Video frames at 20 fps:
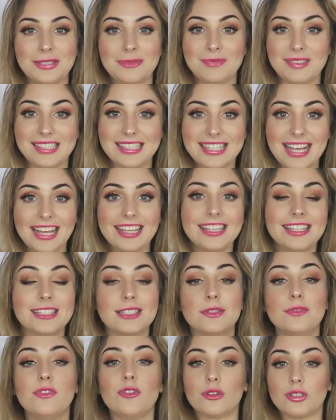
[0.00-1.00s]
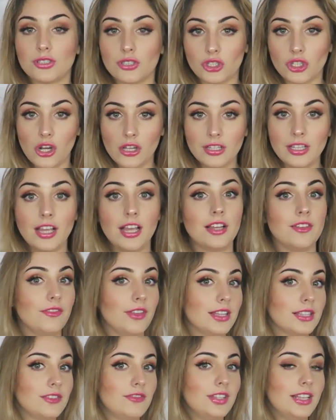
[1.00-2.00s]
rozpiździaki z dwóch stron,
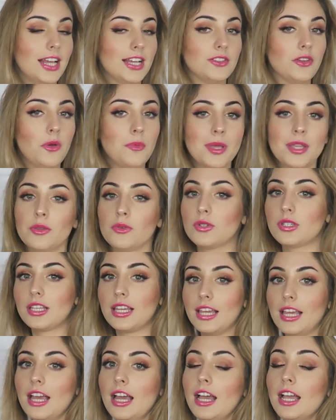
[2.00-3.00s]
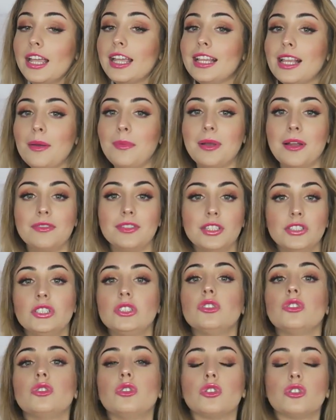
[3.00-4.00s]
więc widać obie nóżki i naprawdę
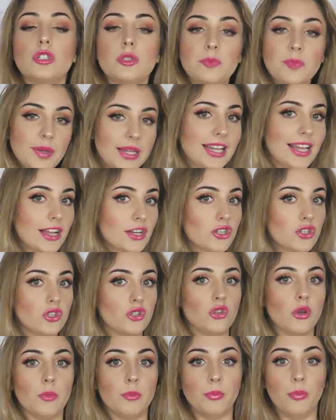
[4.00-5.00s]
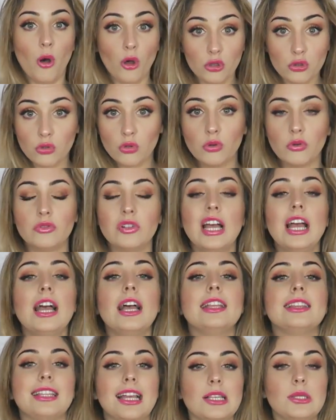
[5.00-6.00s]
czy to do szpilek, czy do botków,
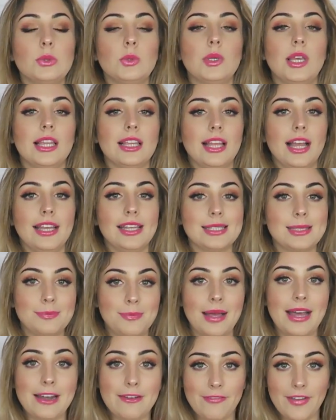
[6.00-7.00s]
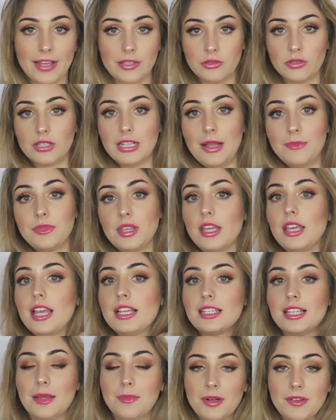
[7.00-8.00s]
ta sukienka jest perfekto dla mnie,
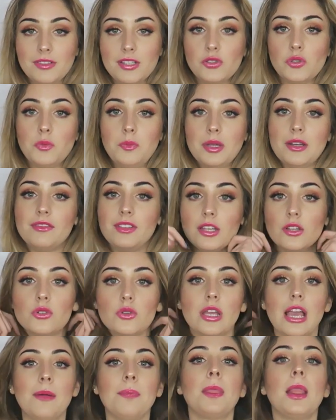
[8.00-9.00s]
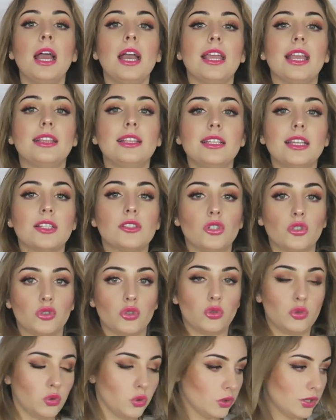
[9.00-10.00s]
ja się naprawdę super w niej czuję. Jedynie co
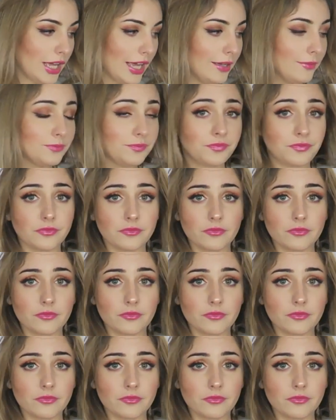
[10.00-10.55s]
to tutaj